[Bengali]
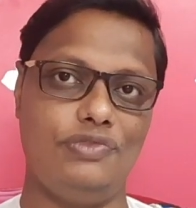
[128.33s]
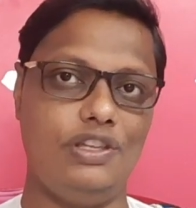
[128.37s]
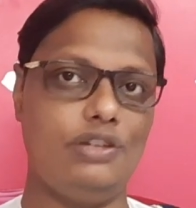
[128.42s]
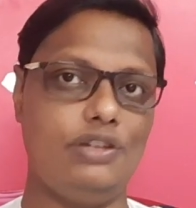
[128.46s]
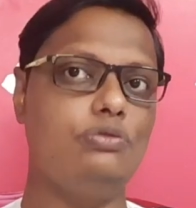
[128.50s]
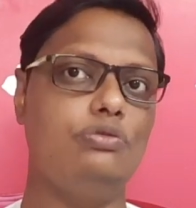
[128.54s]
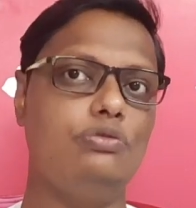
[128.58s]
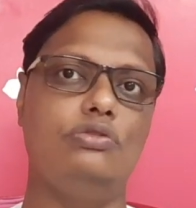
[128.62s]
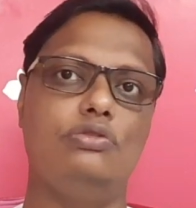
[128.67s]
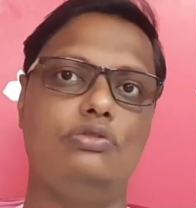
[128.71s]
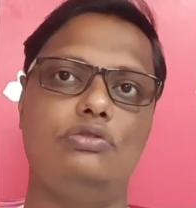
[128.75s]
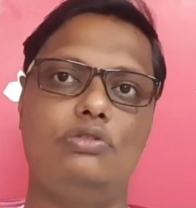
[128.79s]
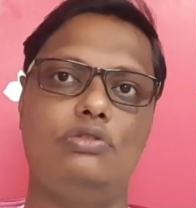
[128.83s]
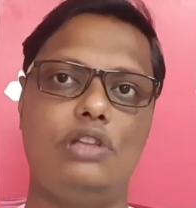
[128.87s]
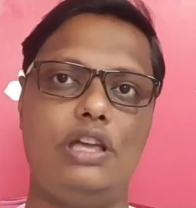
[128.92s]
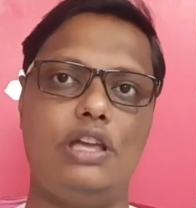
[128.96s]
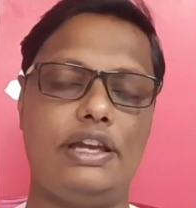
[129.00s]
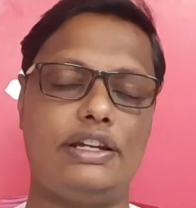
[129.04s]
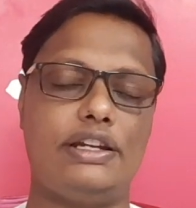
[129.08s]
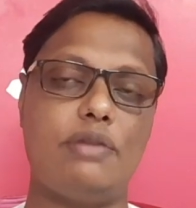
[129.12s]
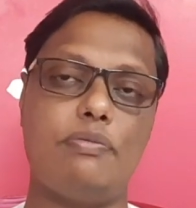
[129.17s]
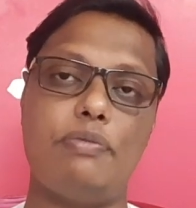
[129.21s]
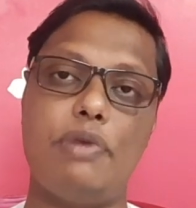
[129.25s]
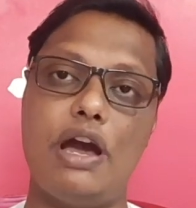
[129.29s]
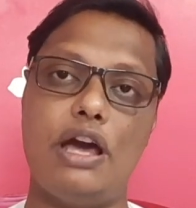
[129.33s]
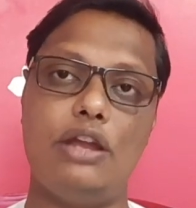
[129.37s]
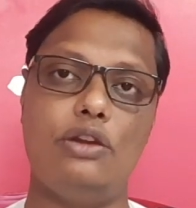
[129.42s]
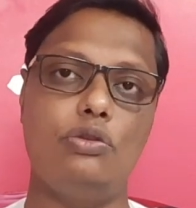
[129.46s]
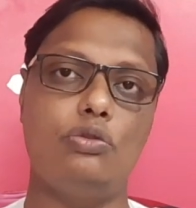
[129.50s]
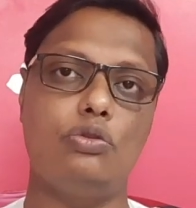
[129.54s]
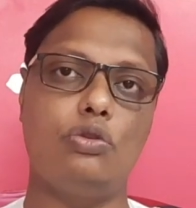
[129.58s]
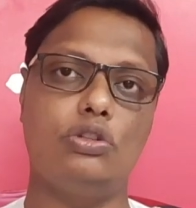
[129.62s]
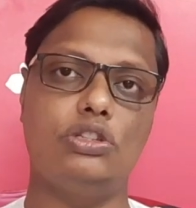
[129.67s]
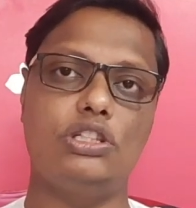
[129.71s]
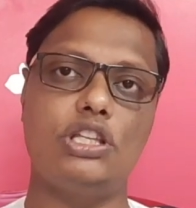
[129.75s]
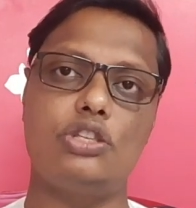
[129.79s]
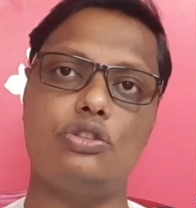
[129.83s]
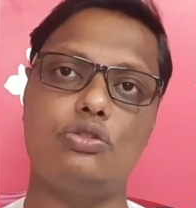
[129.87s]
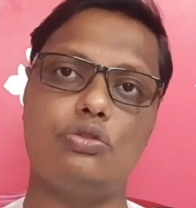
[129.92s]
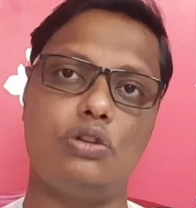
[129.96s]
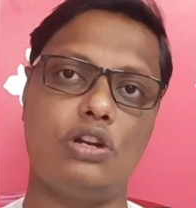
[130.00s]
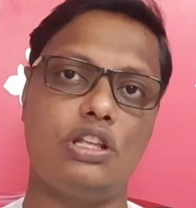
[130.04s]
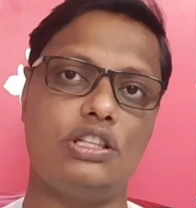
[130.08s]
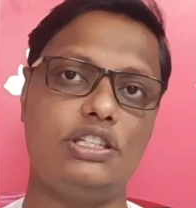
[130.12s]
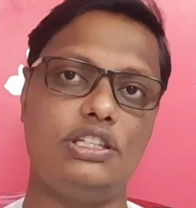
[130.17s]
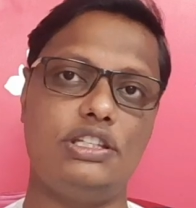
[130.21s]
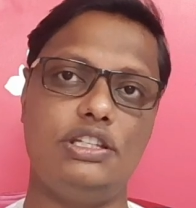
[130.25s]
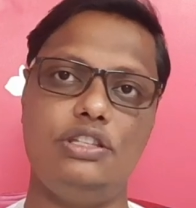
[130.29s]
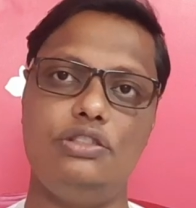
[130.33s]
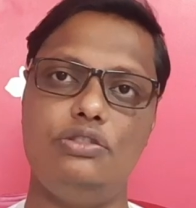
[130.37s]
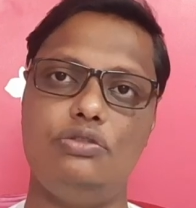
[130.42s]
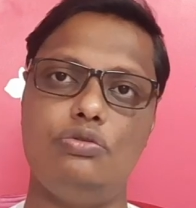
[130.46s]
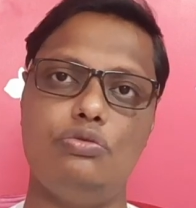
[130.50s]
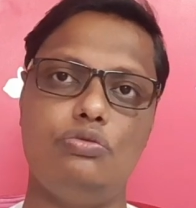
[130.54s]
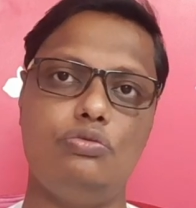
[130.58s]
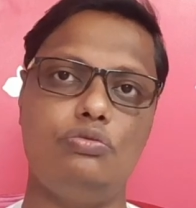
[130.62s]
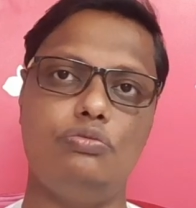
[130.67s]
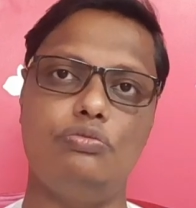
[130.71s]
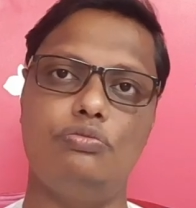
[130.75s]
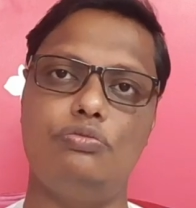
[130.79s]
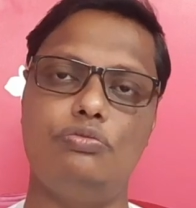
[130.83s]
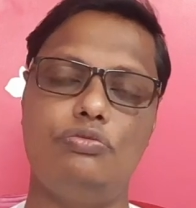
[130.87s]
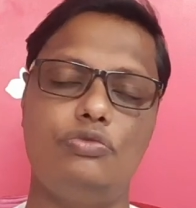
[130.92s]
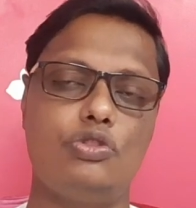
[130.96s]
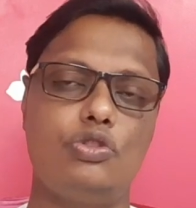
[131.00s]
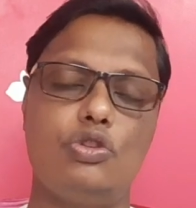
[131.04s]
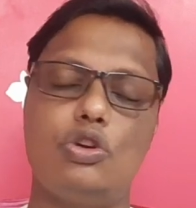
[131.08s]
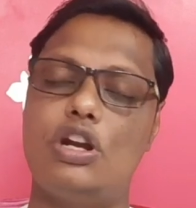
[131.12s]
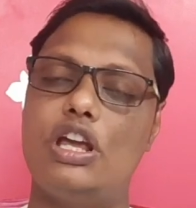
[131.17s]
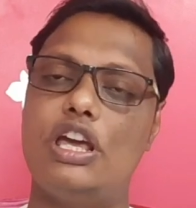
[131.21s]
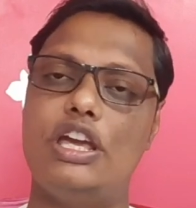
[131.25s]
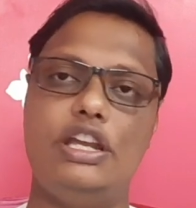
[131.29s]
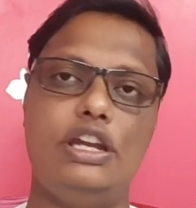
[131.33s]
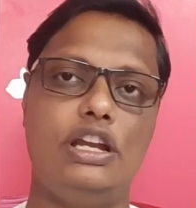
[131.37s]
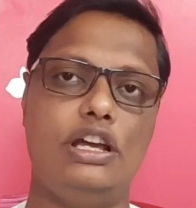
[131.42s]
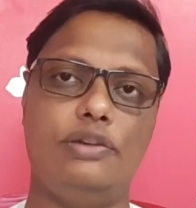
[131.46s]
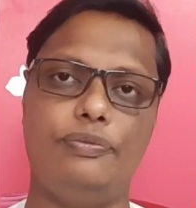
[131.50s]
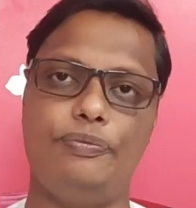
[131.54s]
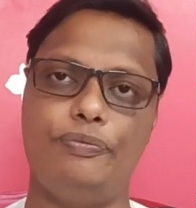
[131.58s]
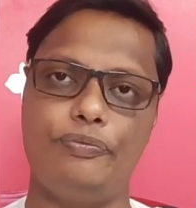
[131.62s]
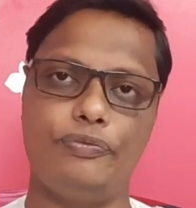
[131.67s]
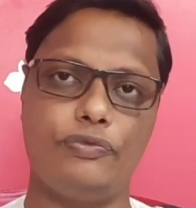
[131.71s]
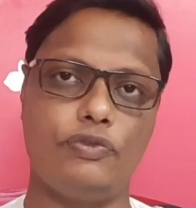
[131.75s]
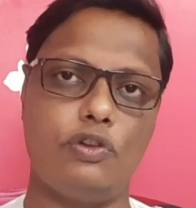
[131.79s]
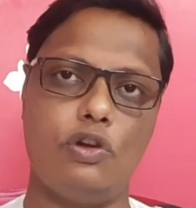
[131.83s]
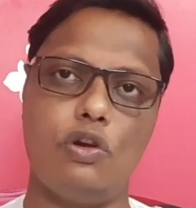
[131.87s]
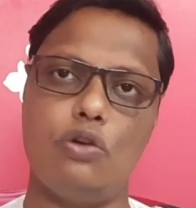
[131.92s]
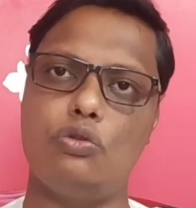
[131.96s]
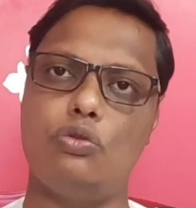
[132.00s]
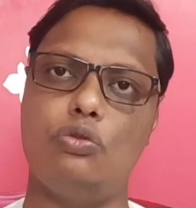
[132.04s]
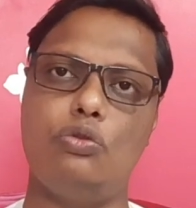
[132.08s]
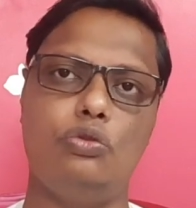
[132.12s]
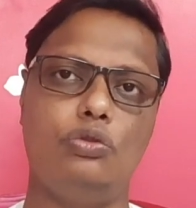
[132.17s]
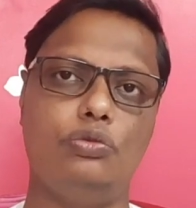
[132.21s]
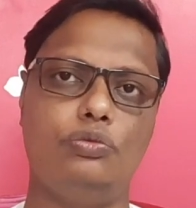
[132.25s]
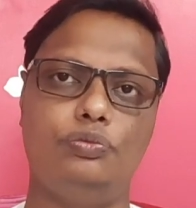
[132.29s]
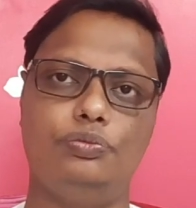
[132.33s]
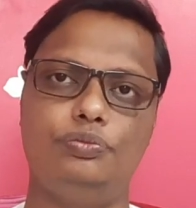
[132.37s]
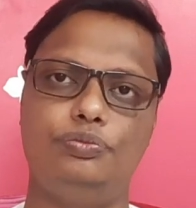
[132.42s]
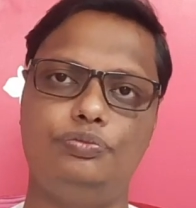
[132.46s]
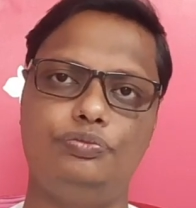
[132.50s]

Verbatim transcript: দেখুন একটা ভালো কথা ছড়াতে কিন্তু ছড়ায় না কখন